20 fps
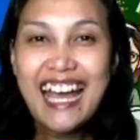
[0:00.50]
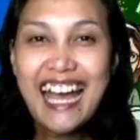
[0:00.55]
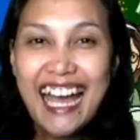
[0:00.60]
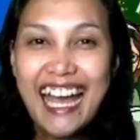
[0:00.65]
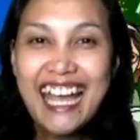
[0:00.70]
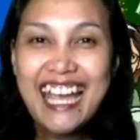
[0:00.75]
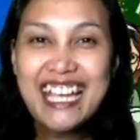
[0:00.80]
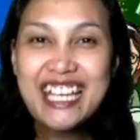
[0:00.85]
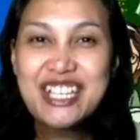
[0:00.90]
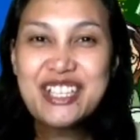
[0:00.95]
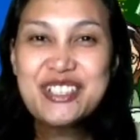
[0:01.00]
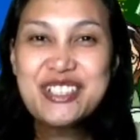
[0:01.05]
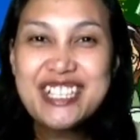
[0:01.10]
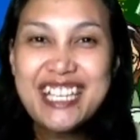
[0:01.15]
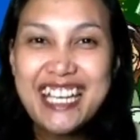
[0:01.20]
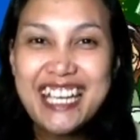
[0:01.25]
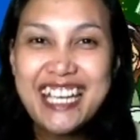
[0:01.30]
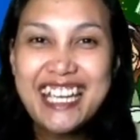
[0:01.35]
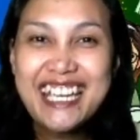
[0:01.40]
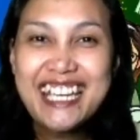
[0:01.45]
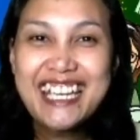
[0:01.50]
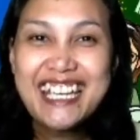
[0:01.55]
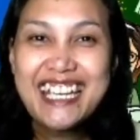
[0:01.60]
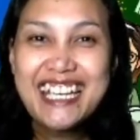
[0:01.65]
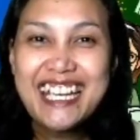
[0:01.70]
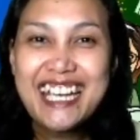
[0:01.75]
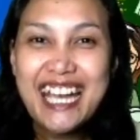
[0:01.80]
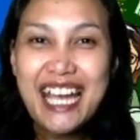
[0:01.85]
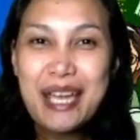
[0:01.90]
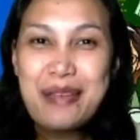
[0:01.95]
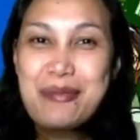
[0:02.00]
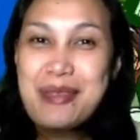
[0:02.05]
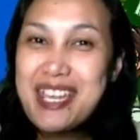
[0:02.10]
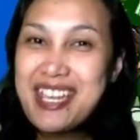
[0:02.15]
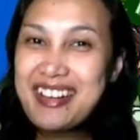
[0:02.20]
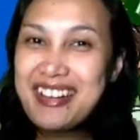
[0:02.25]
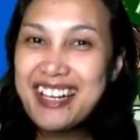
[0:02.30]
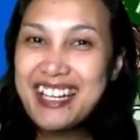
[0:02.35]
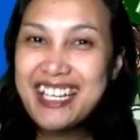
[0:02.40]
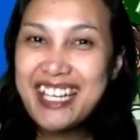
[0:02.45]
Hi, good day! I'm
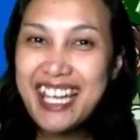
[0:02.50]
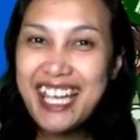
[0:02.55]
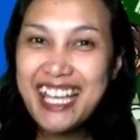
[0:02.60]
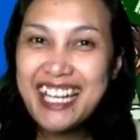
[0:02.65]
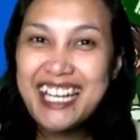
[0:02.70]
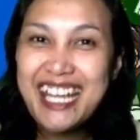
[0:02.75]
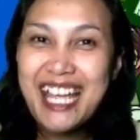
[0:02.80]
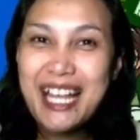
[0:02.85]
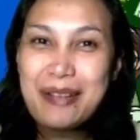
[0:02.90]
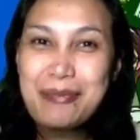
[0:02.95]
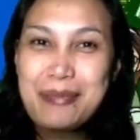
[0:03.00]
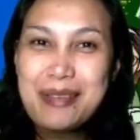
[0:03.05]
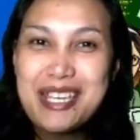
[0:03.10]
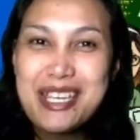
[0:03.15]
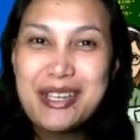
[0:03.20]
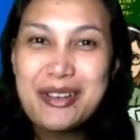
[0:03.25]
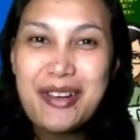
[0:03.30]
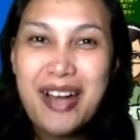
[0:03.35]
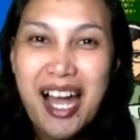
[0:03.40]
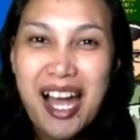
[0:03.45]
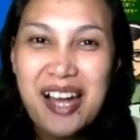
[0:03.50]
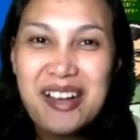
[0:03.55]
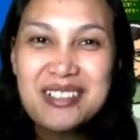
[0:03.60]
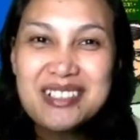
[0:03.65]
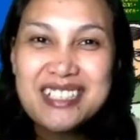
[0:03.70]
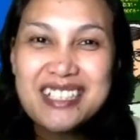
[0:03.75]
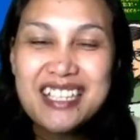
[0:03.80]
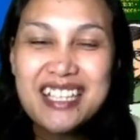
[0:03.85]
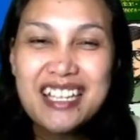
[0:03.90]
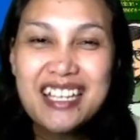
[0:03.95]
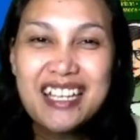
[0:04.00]
here again helping you out.